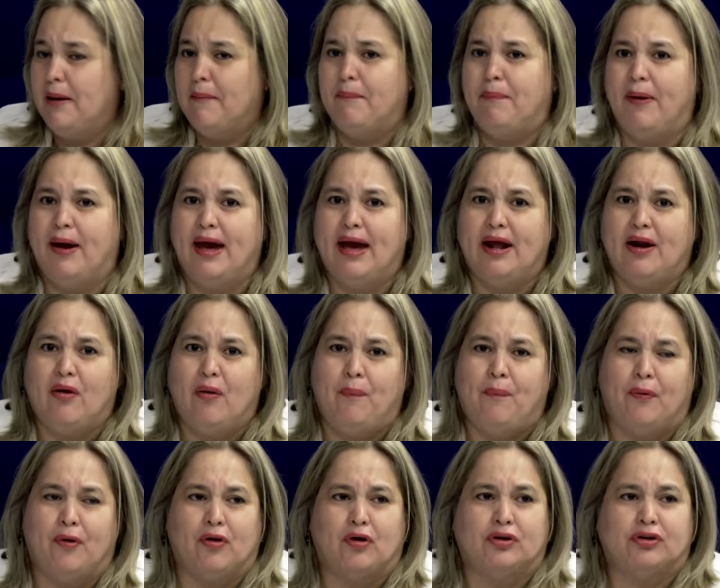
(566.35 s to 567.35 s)
Pero
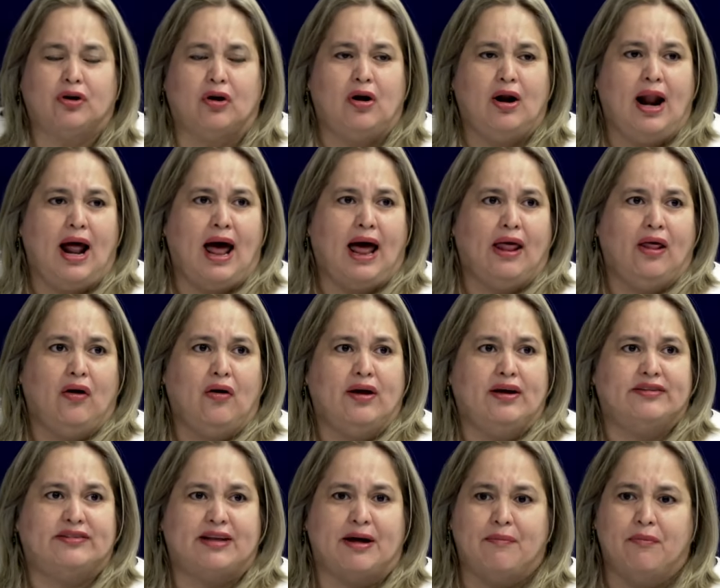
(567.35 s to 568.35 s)
por otro lado,
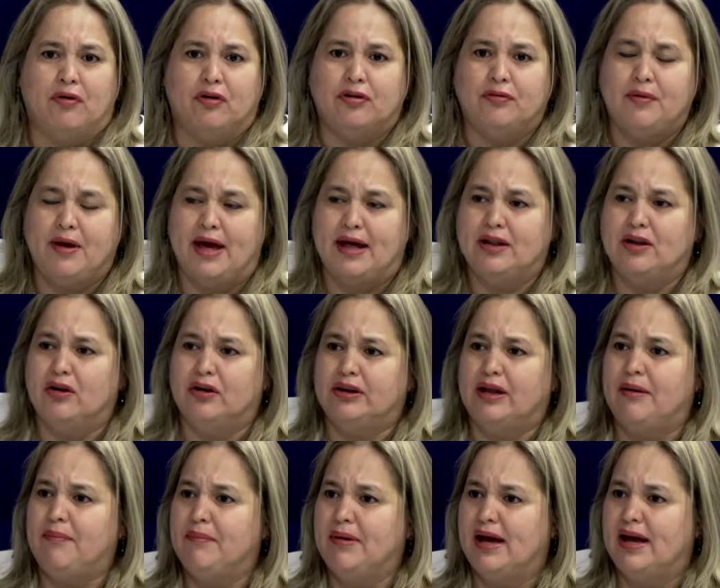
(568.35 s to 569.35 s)
estamos viendo
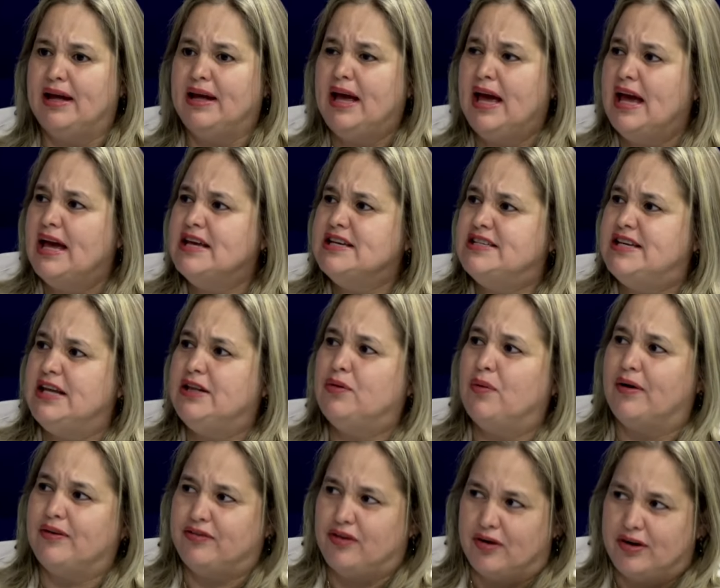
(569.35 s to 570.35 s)
también
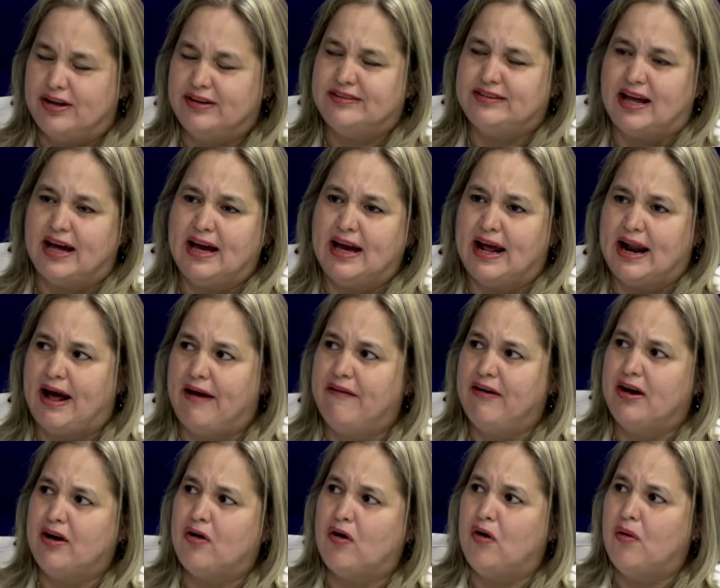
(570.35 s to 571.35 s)
situaciones tan
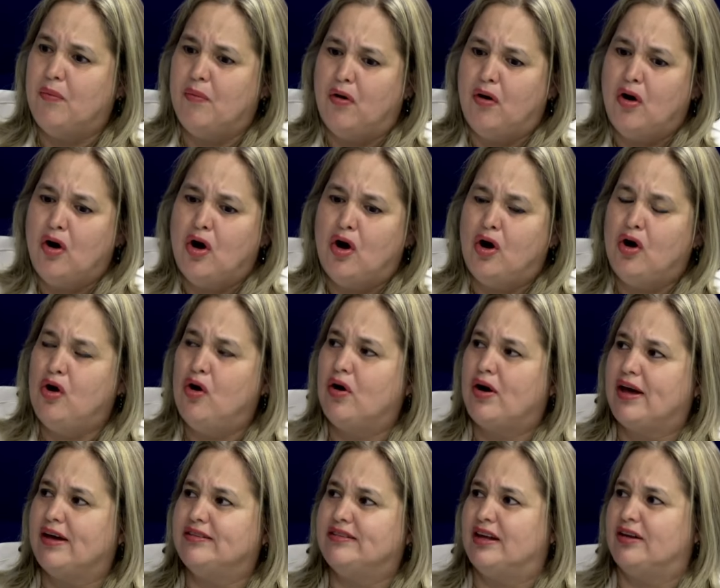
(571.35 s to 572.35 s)
graves como lo
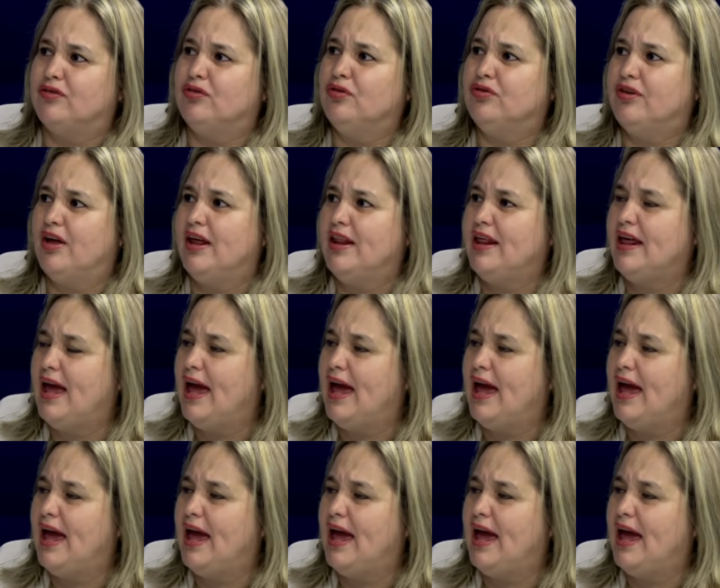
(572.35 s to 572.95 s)
que está sucediendo.